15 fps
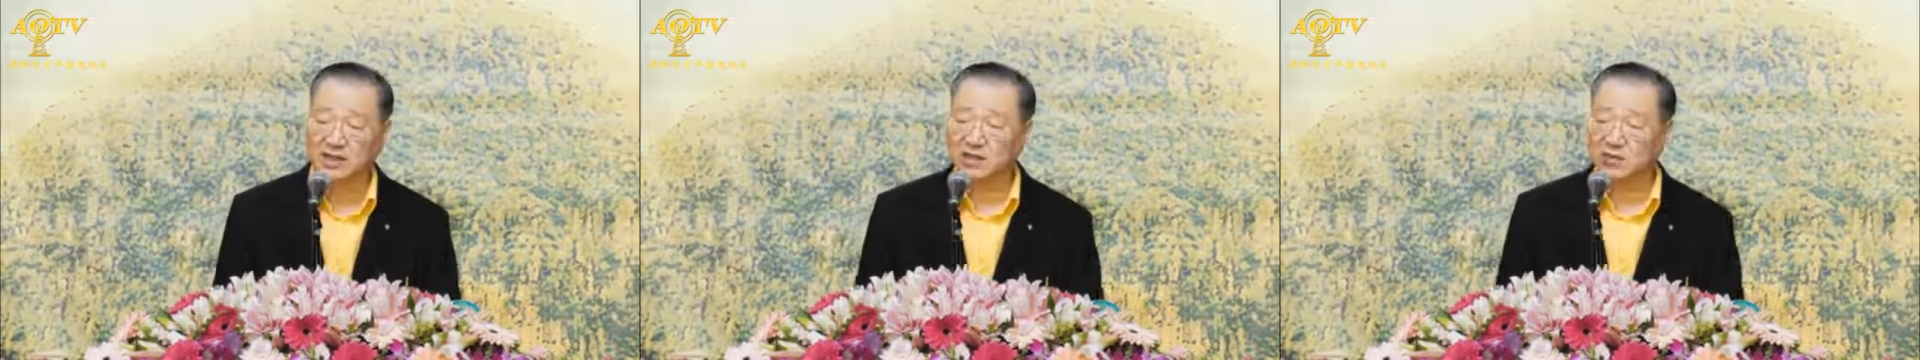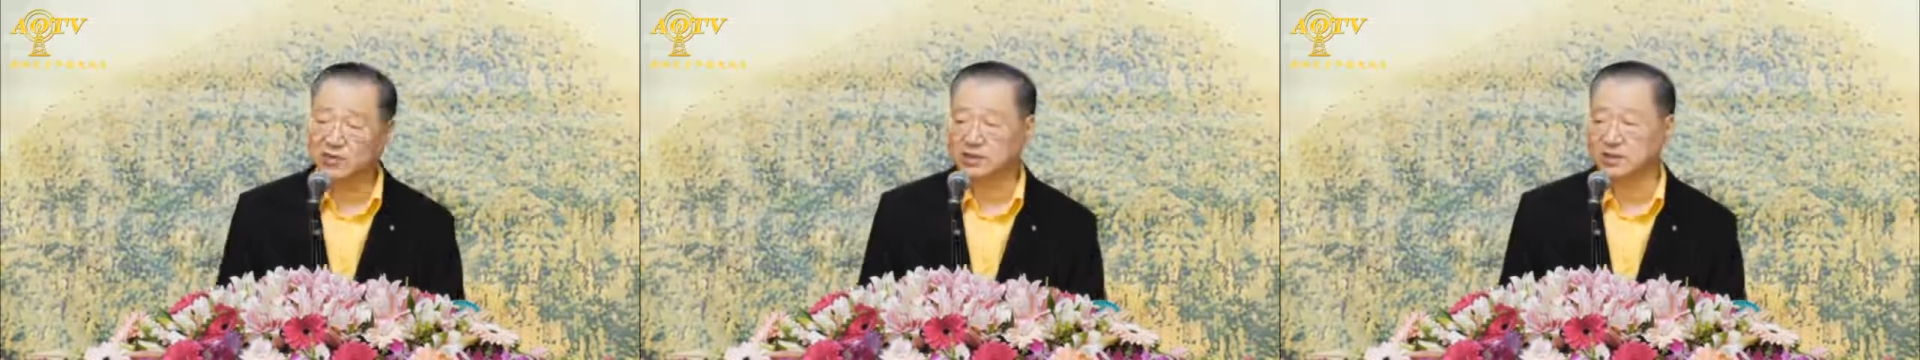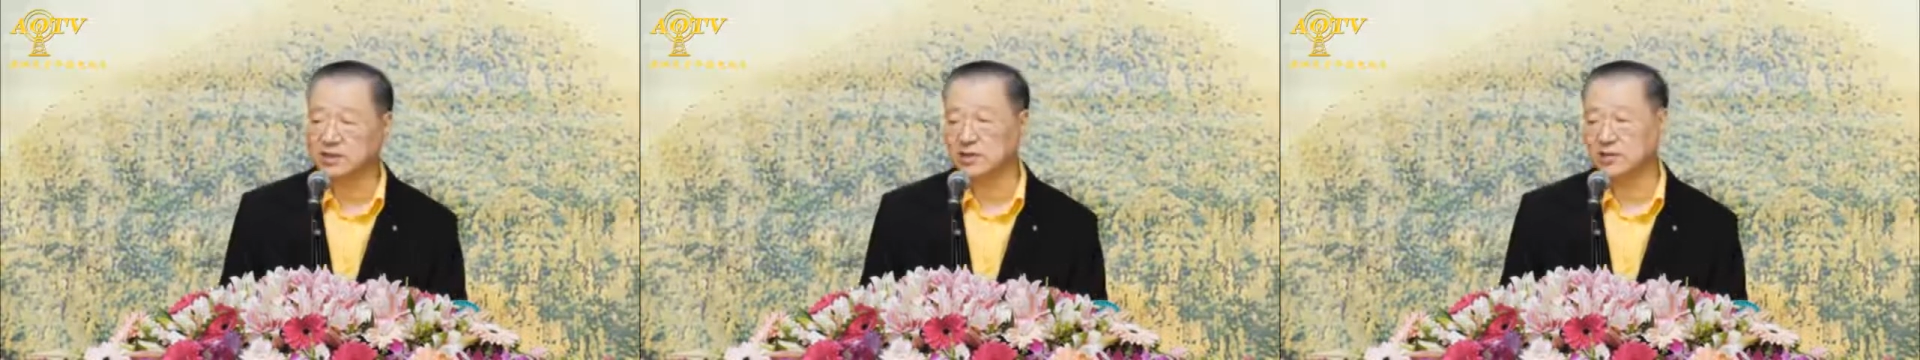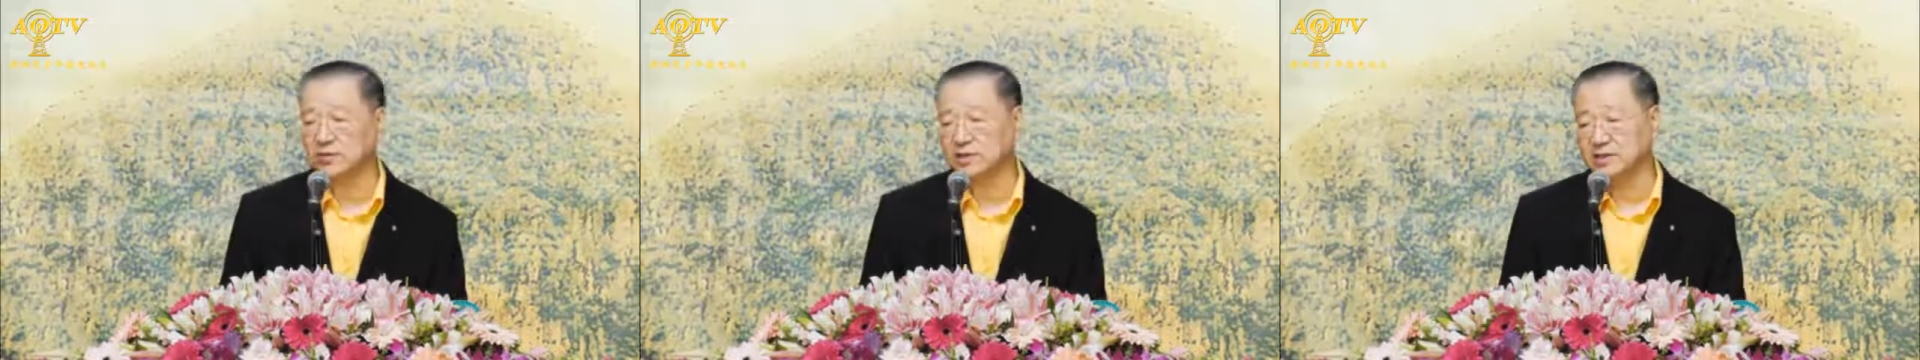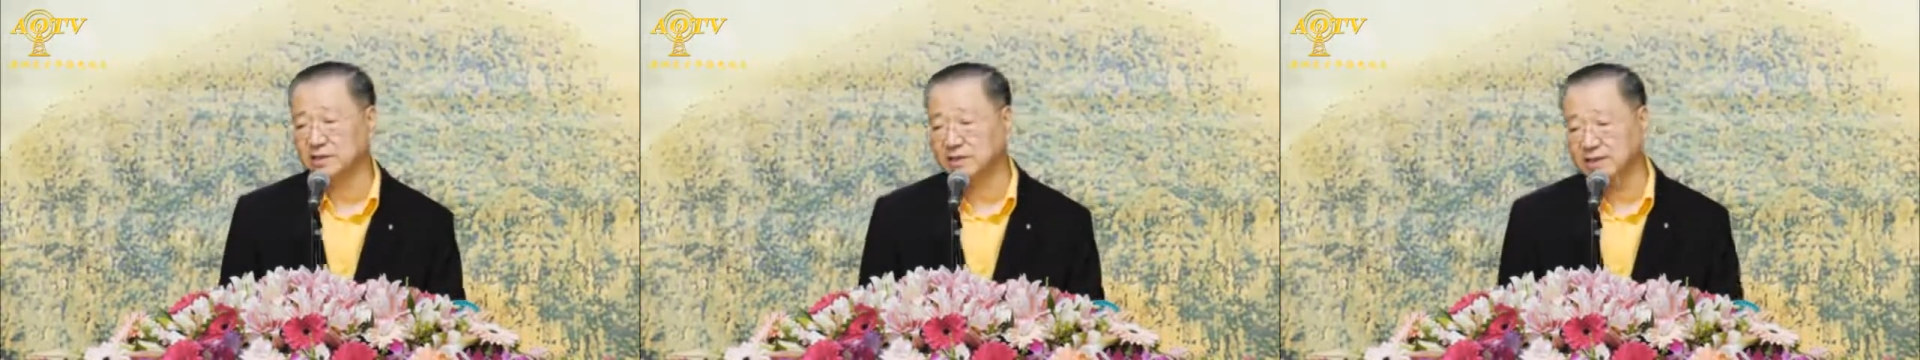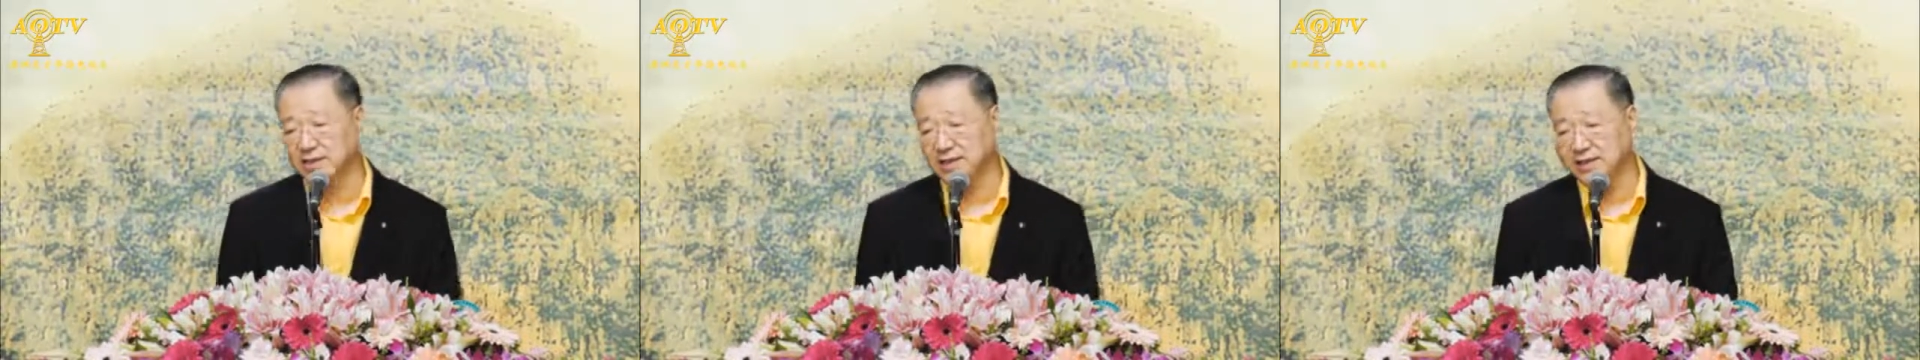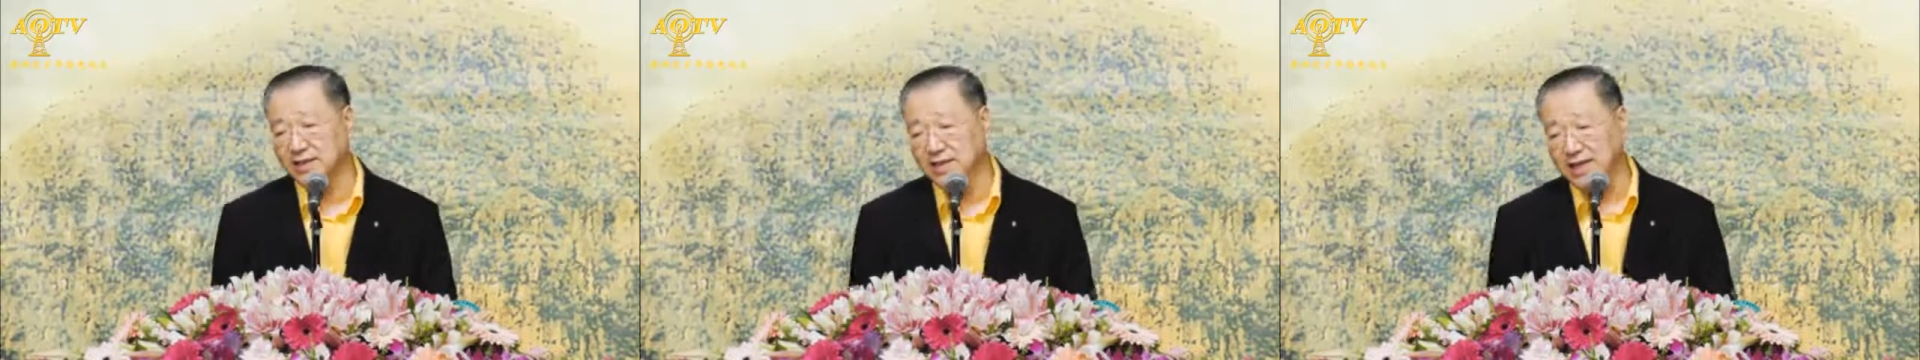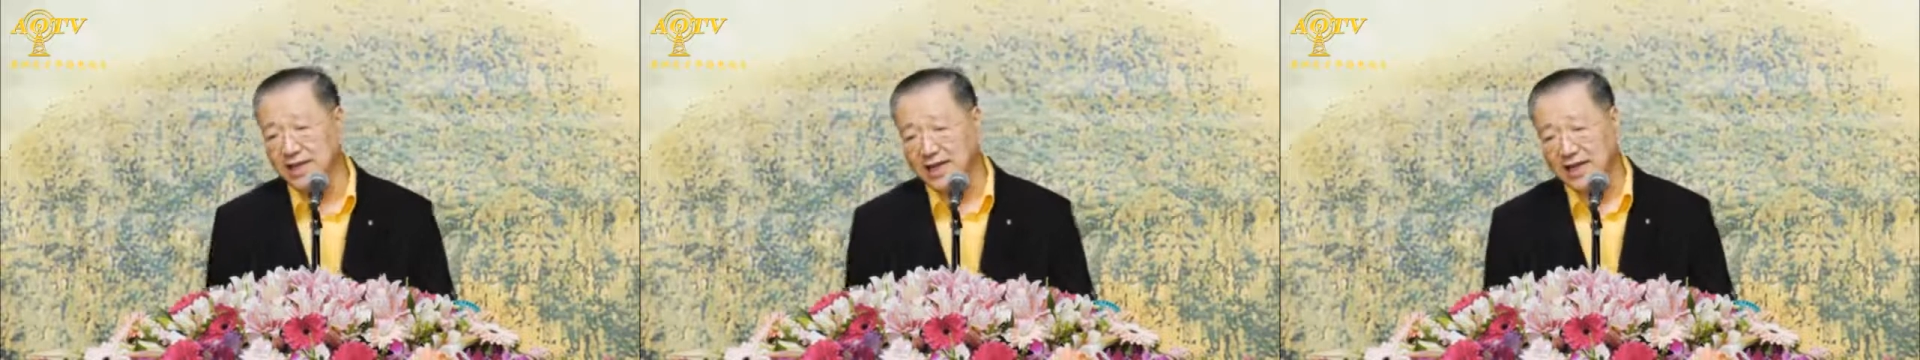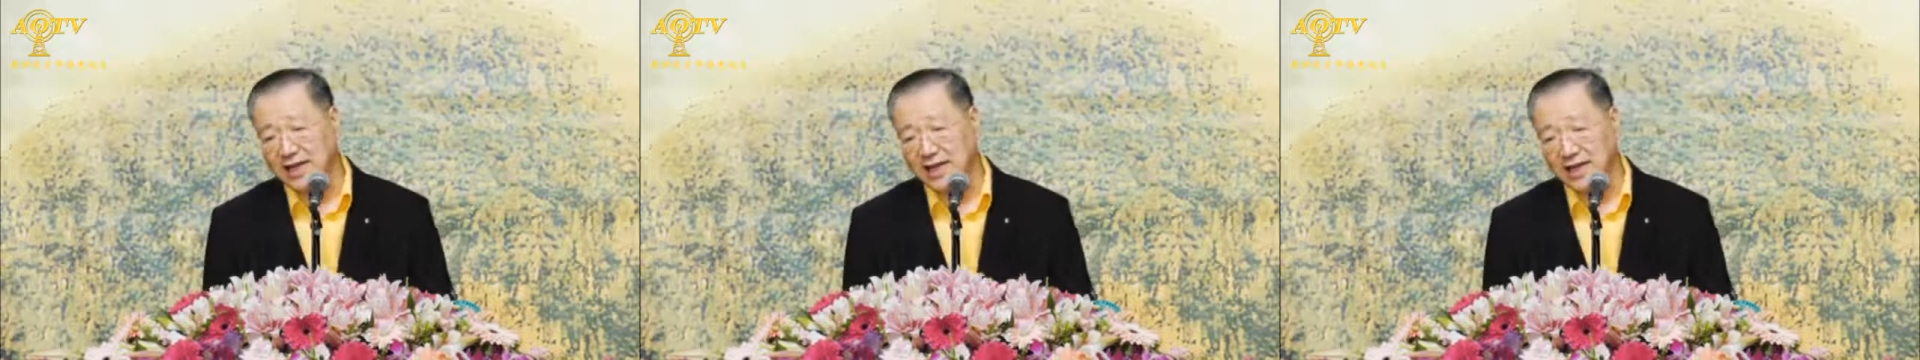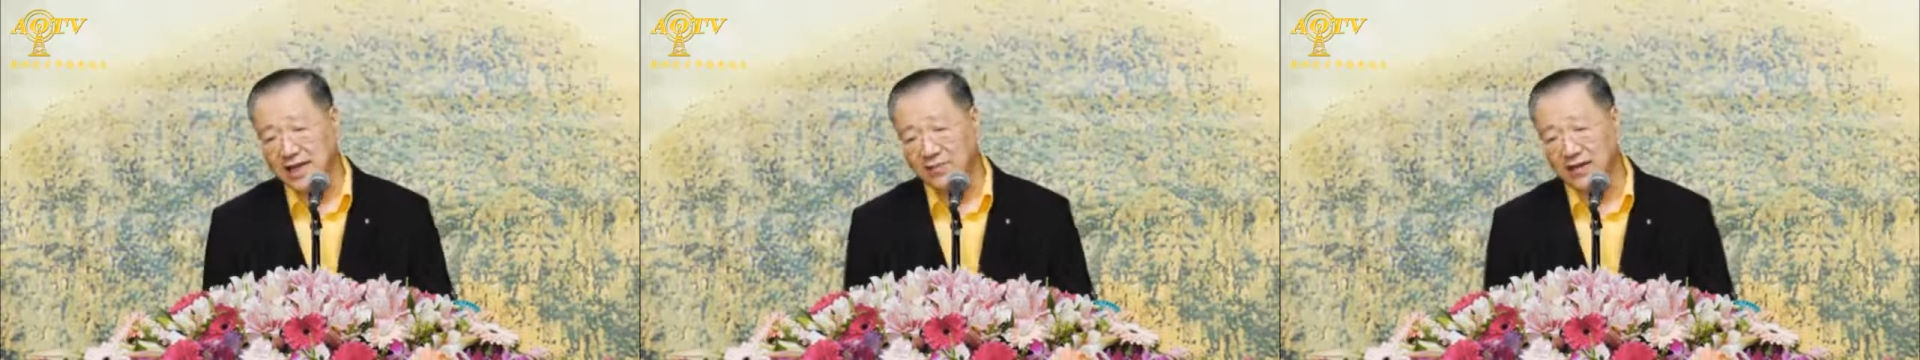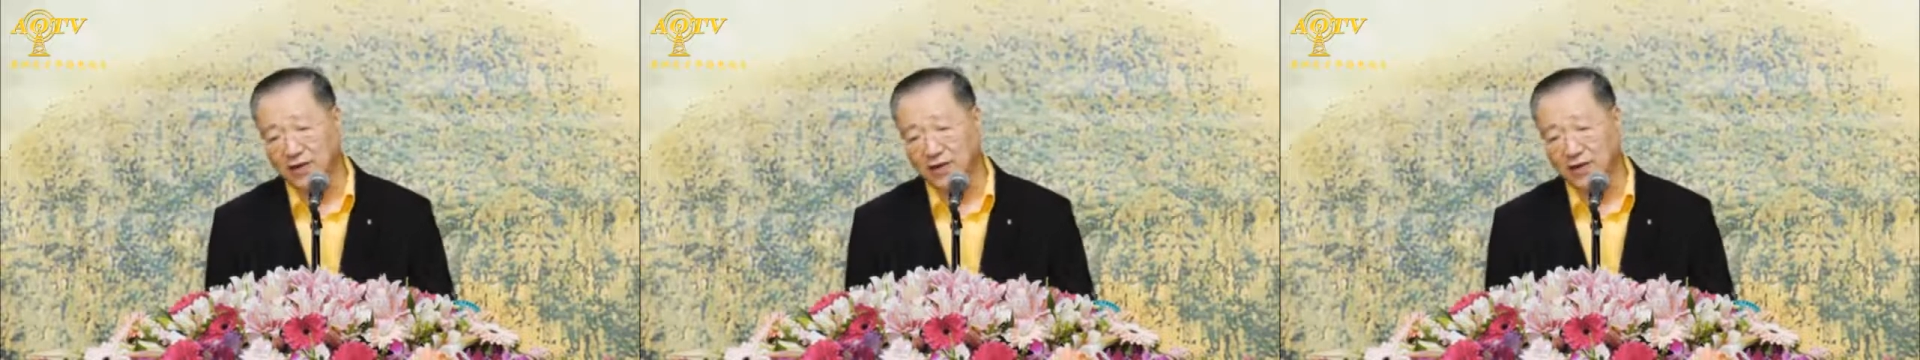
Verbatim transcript: 我记得我曾经开法